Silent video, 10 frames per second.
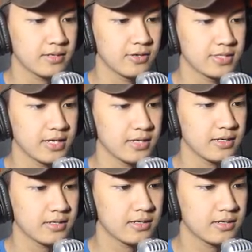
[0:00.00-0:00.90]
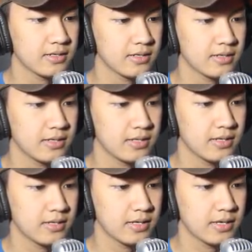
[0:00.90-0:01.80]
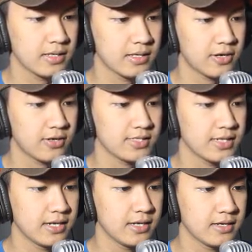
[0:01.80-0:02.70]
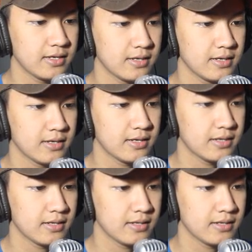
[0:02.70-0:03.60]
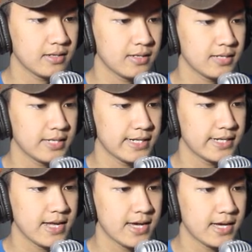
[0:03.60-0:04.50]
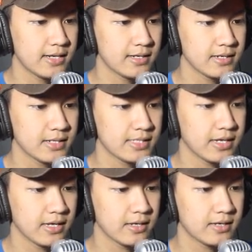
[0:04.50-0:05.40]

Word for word: Gak usah. Oh, kita taruh di sini dan di sini.